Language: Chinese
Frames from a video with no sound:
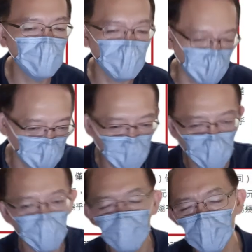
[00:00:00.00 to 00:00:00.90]
方，脑袋
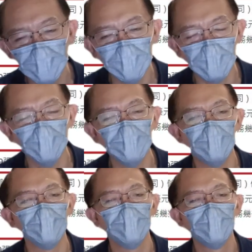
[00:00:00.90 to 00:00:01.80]
瓜就是这么着想
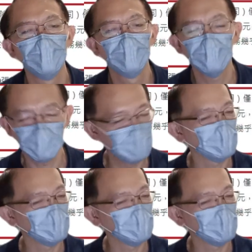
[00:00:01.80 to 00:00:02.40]
的。这没有